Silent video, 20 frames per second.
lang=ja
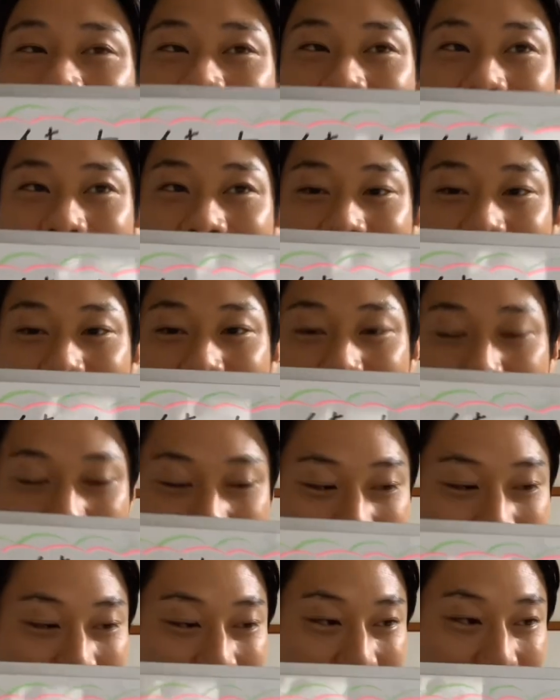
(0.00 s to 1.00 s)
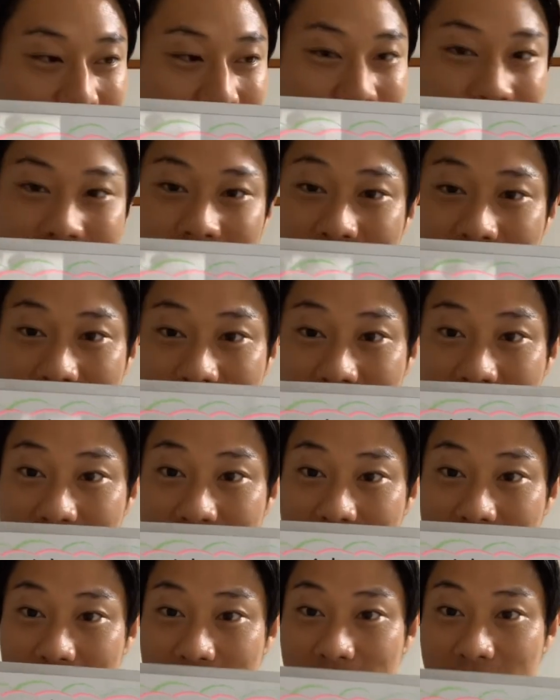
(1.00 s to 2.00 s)
えー、もう、あの、ツイッターの
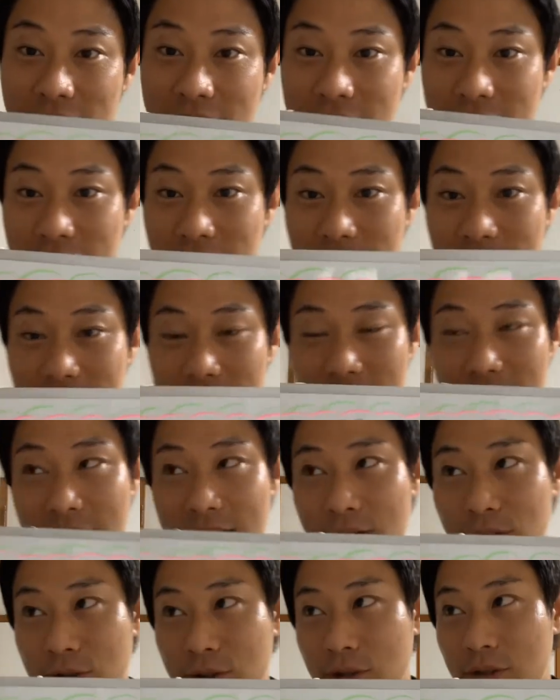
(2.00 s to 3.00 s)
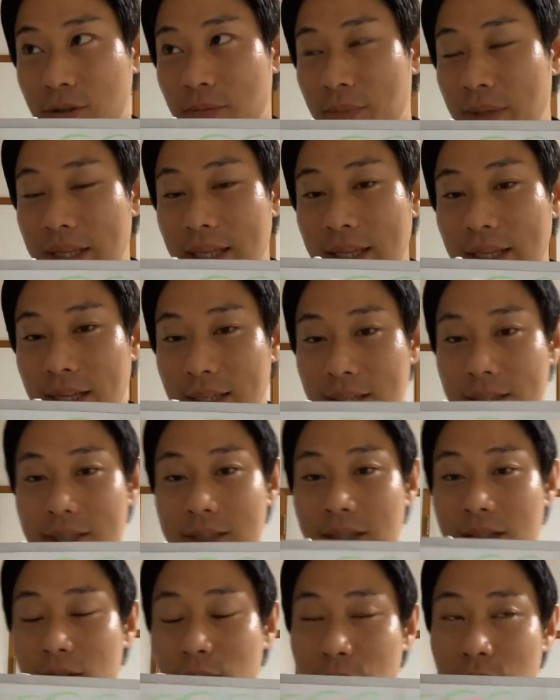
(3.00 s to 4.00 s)
方でですね、あの、ちょっと見てたんで
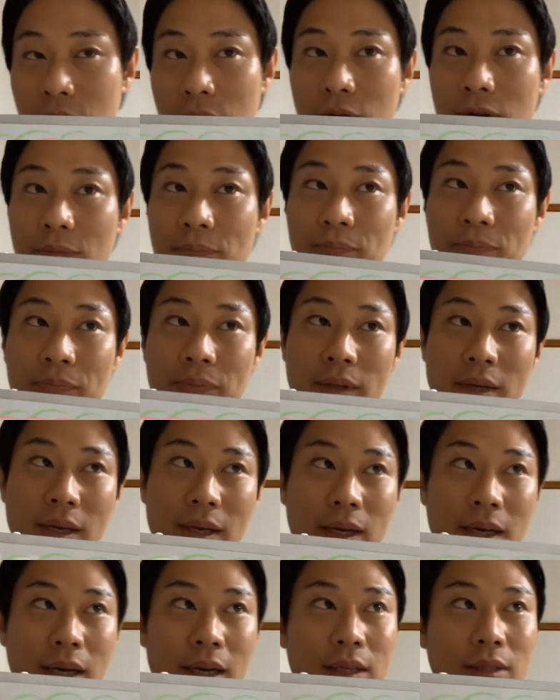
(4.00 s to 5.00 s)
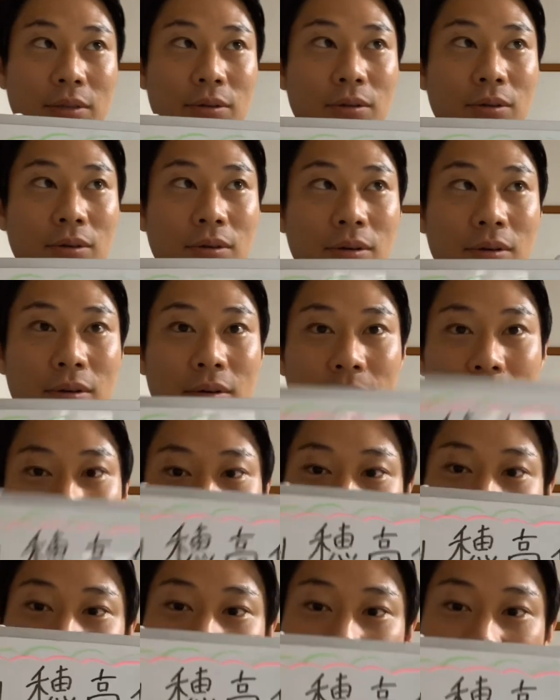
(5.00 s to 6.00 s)
すけども、あの、
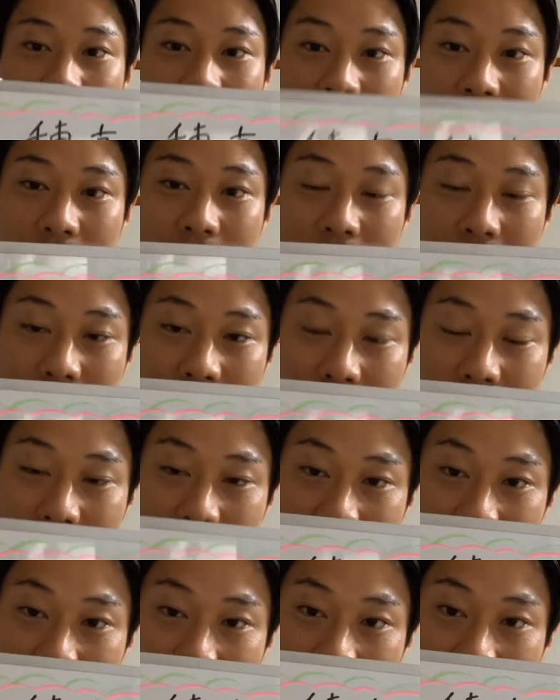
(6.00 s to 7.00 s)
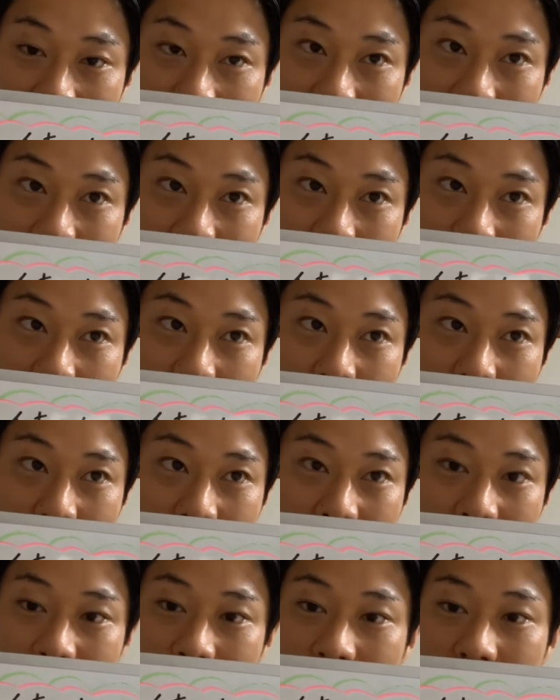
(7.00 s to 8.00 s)
丸山議員のですね、ツイッターのも
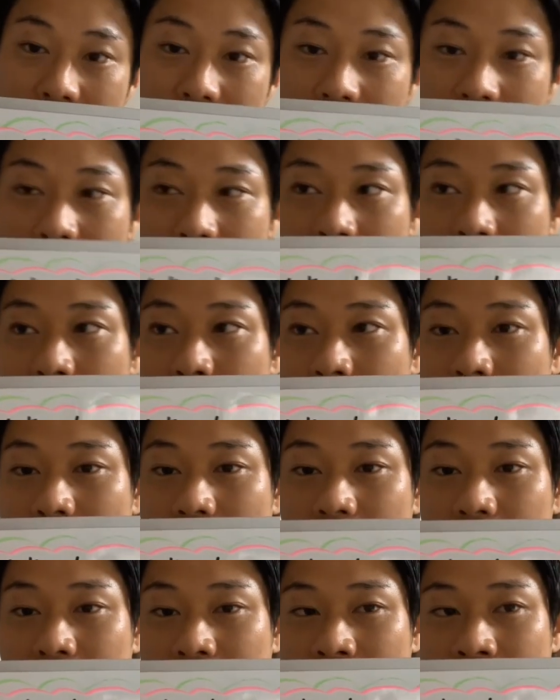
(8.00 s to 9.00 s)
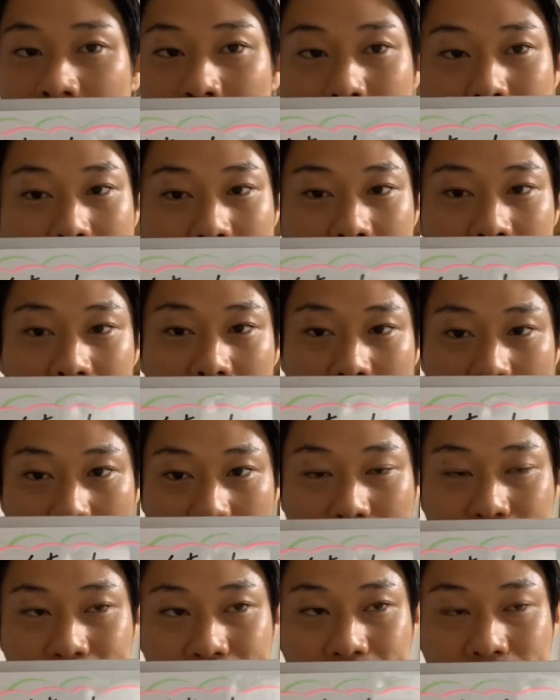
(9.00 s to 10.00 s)
うリツイートがもう何万と、